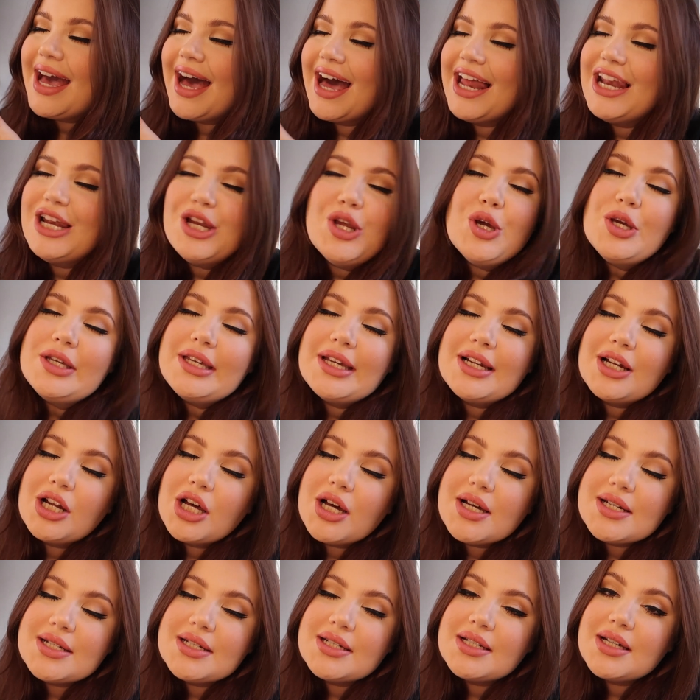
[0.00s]
Hallöchen
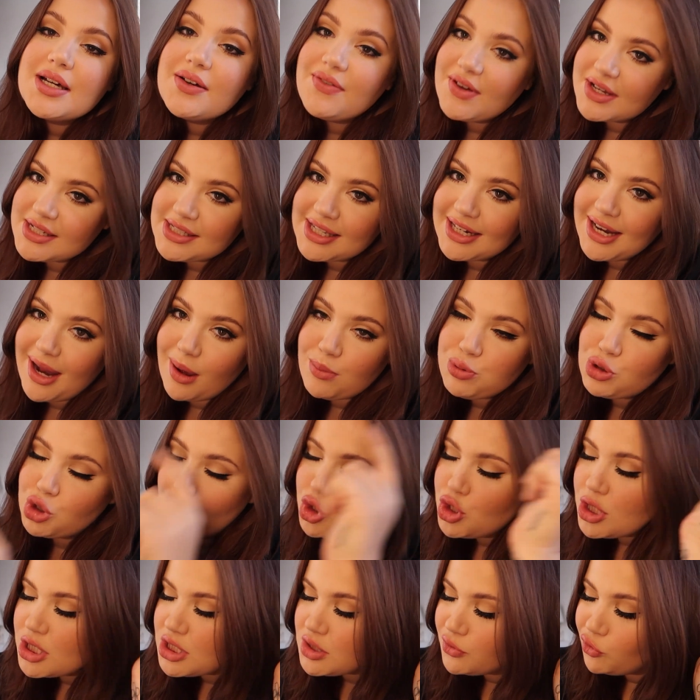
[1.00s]
Leute, was geht ab?
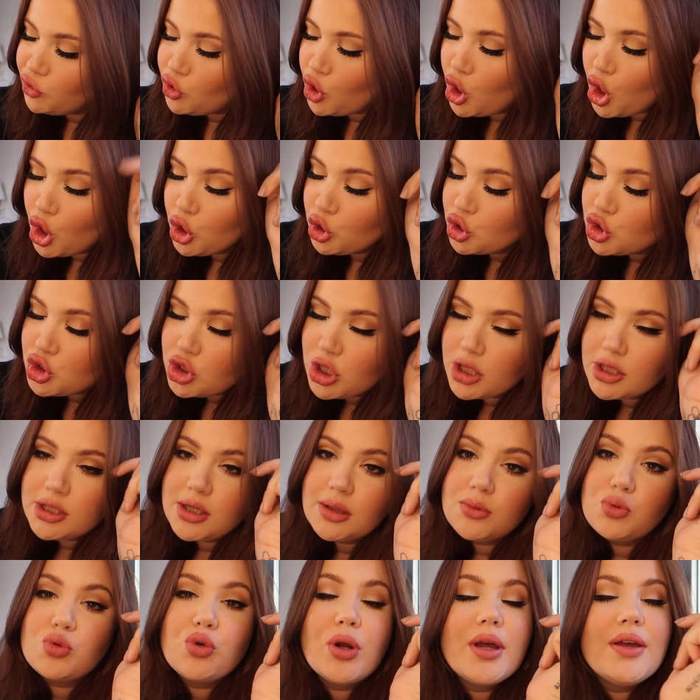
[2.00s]
Schön, dass ihr wieder eingeschaltet
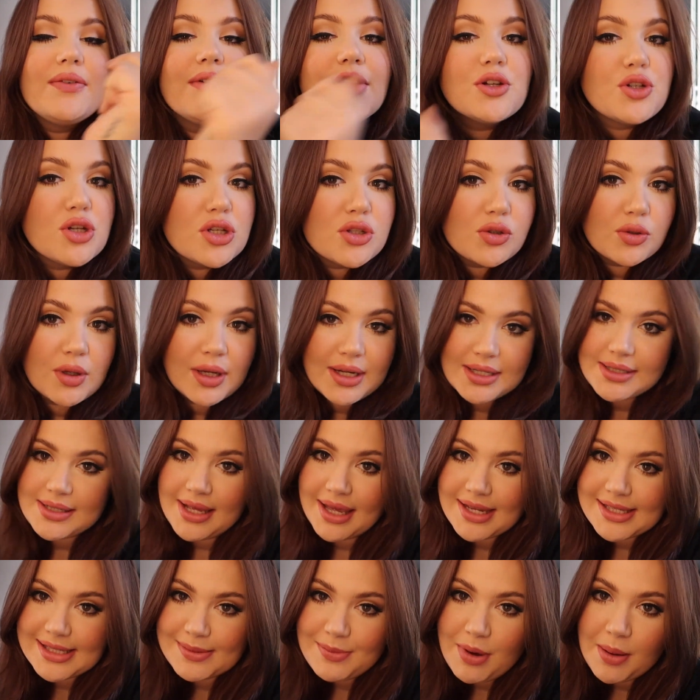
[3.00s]
habt oder eventuell sogar das
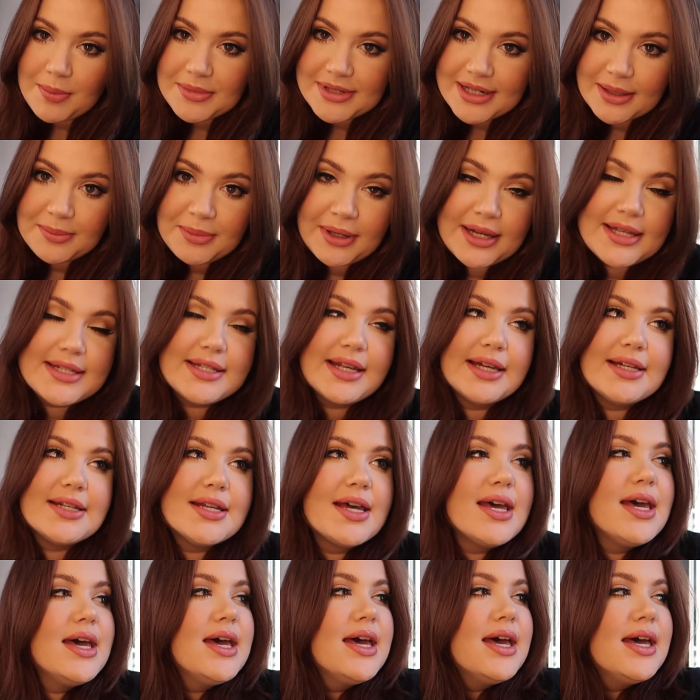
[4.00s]
erste Mal mit dabei
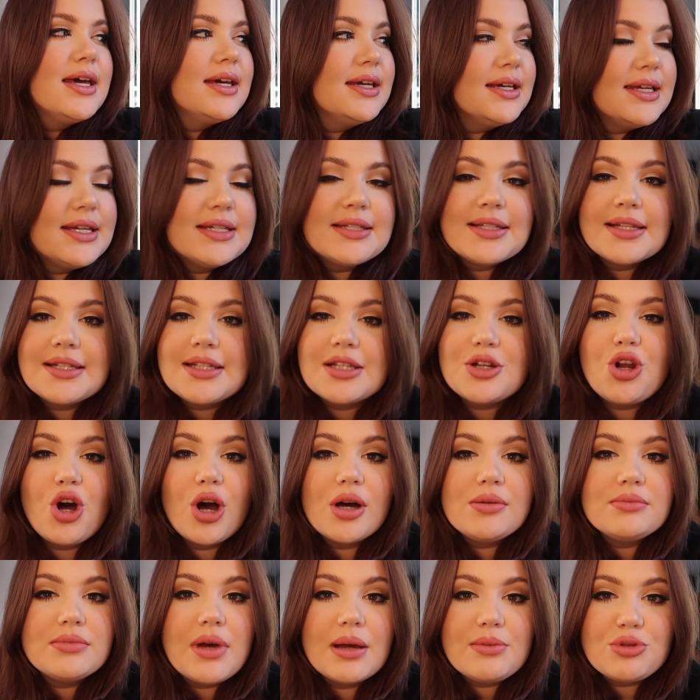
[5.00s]
seid. Ich sitze noch
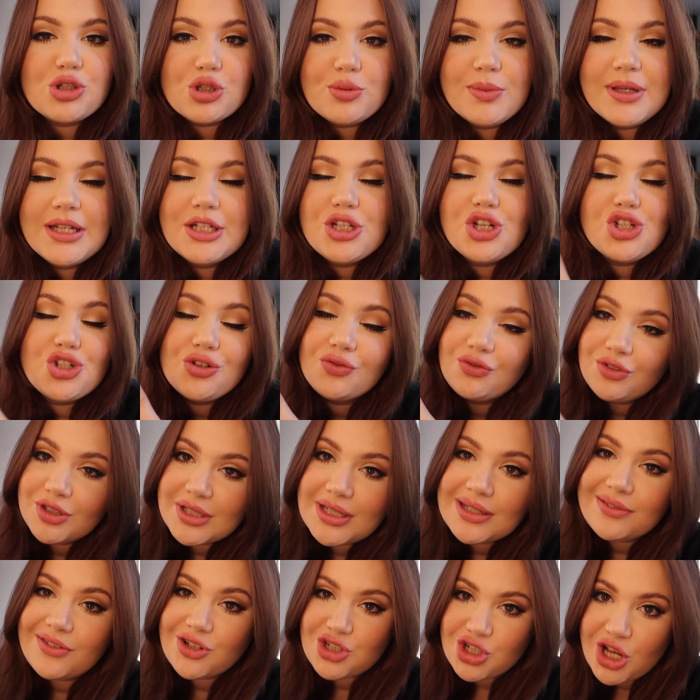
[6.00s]
an meinem Schminktisch und
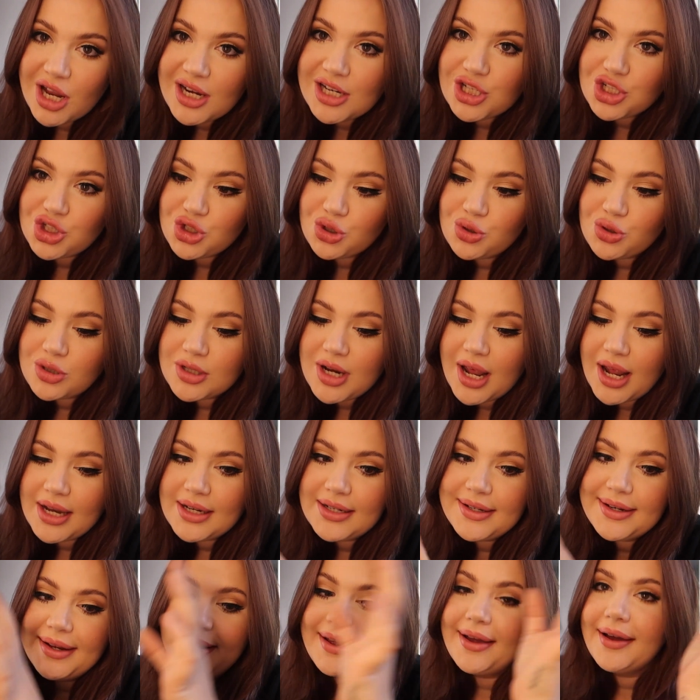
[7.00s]
wie ihr wahrscheinlich schon
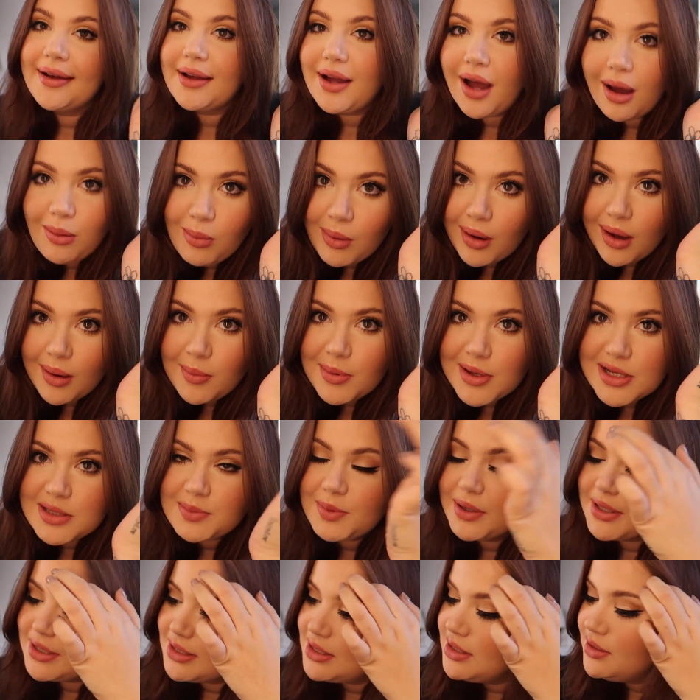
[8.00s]
an der
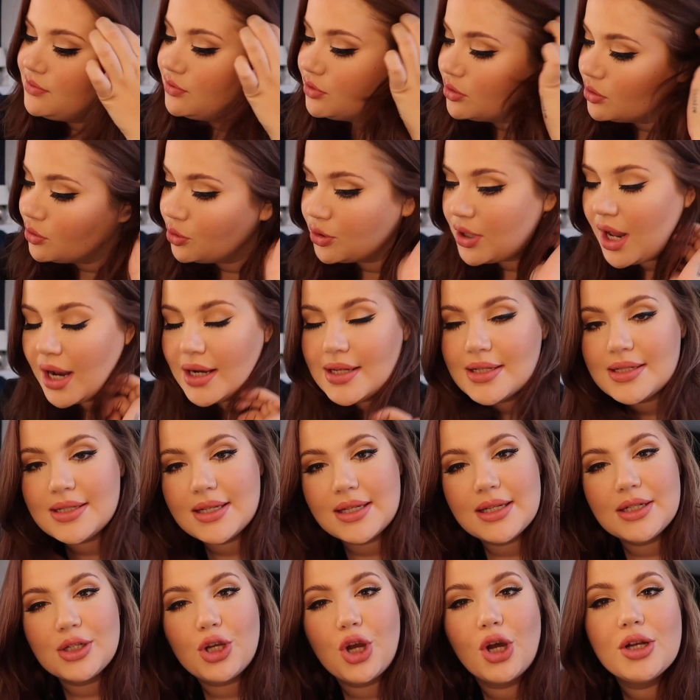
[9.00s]
Kameraperspektive und alles
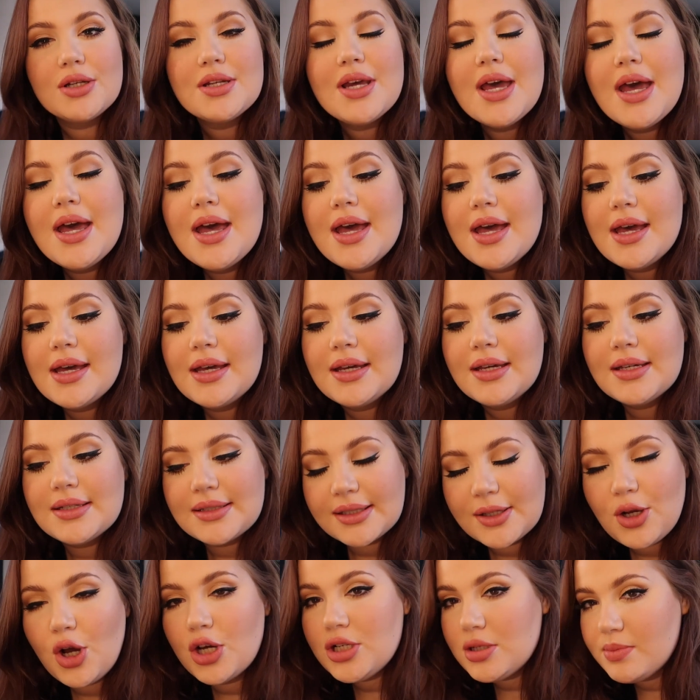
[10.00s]
sehen könnt, ich
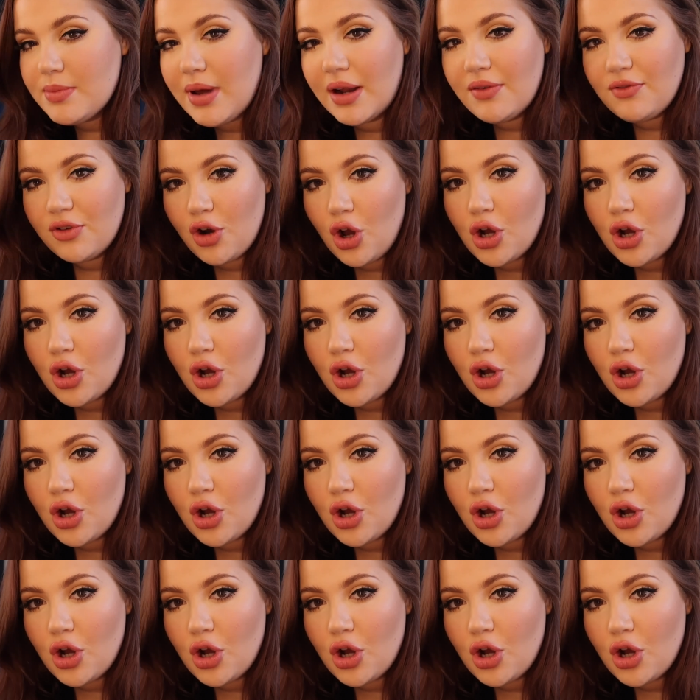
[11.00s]
drehe heute mal einen